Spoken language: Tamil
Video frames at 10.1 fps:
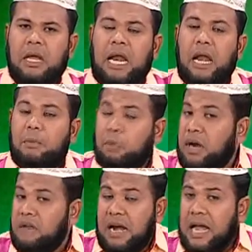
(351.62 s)
நல்ல
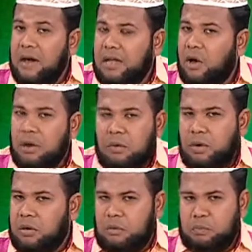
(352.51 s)
புல்ல வெள்ளையாக இருக்க ஒரு
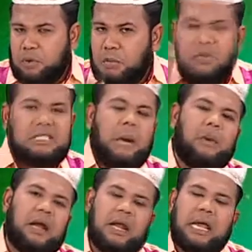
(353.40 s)
ஒரு பூவை போட்டு
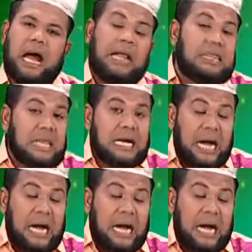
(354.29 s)
சாப்பிடுவாங்க இல்லையா அந்த